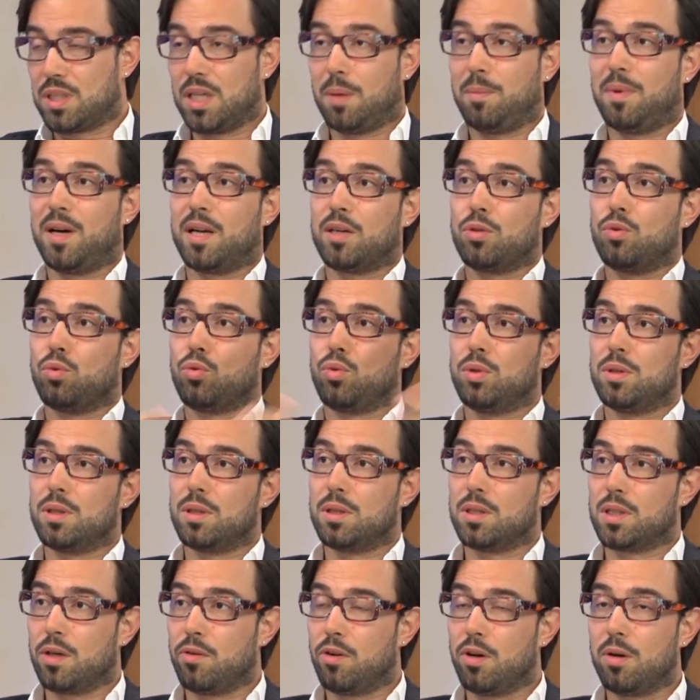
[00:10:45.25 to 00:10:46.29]
Damar
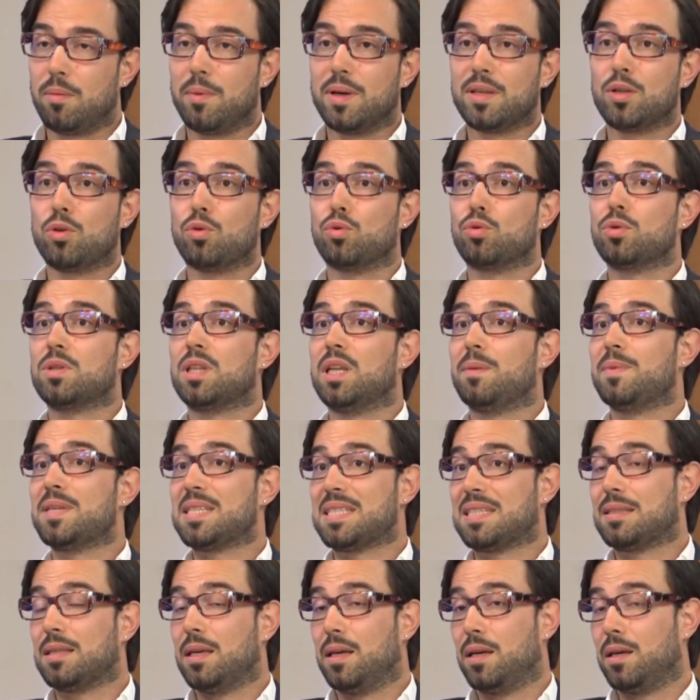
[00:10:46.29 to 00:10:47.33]
dokularını tamamen görüntüleme
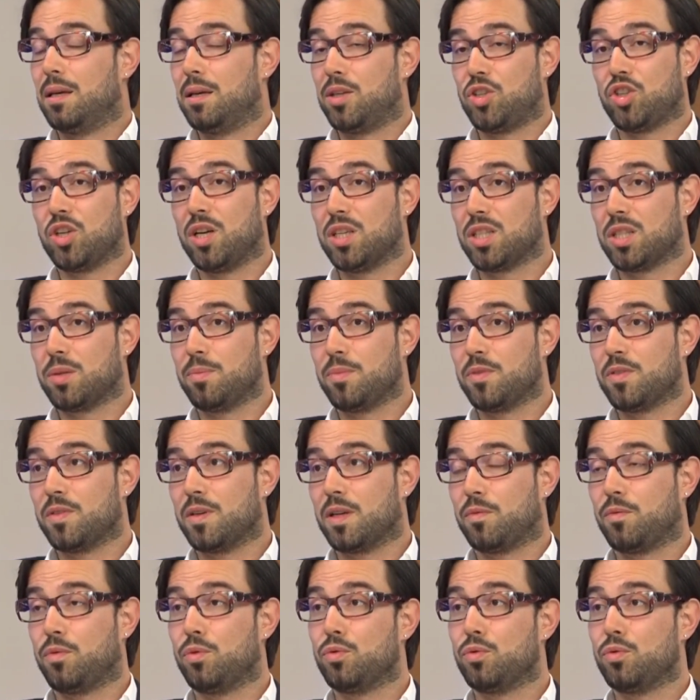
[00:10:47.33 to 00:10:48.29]
e, şansımız var.